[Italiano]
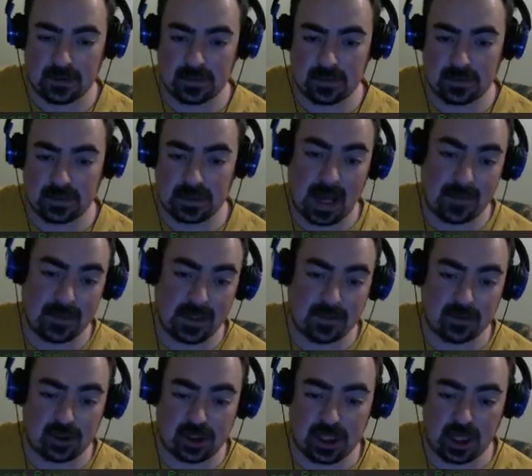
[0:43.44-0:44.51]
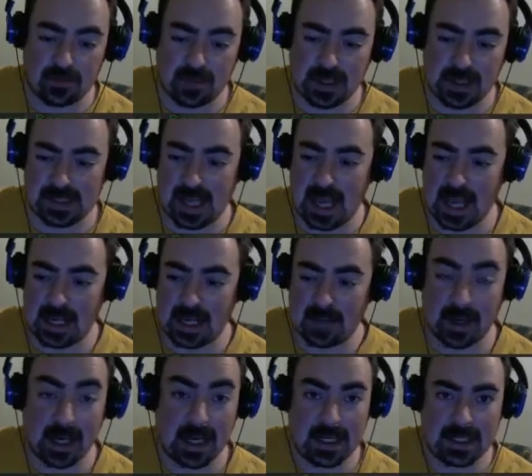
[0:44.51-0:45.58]
Dai, mi deve uscire roba seria
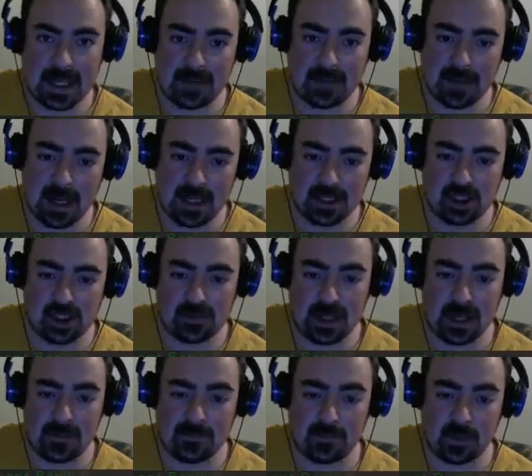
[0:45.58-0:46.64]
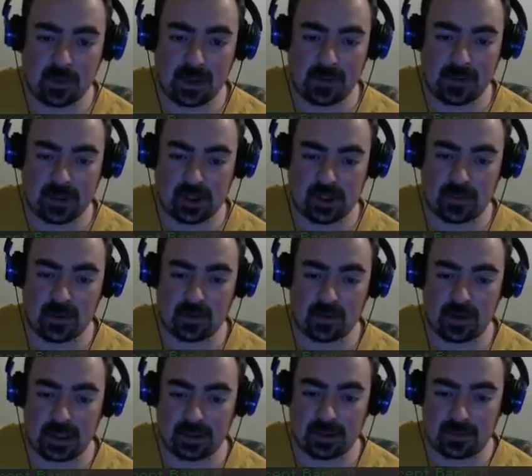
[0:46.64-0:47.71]
Magari delle belle gemmine in più che facciamo
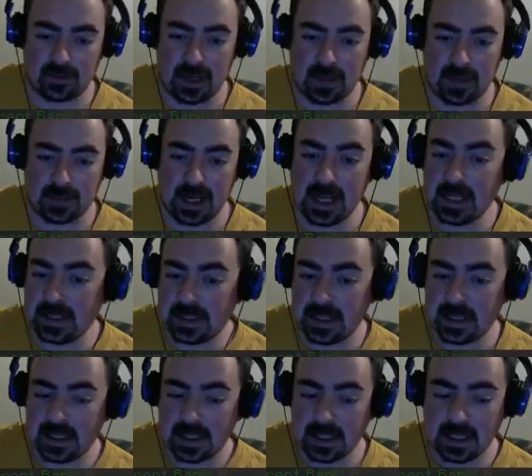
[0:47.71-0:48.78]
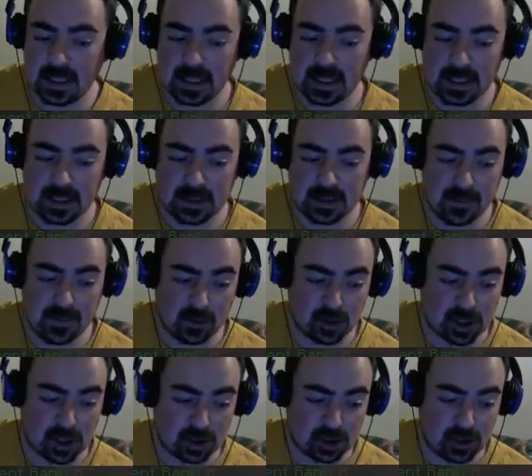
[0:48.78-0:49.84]
ancora un altro bel upgrade Dimmi
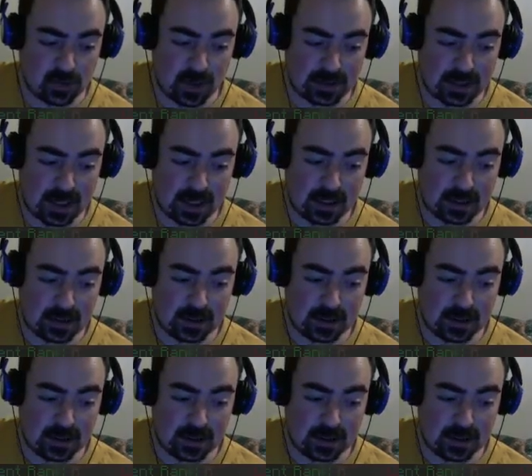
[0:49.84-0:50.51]
250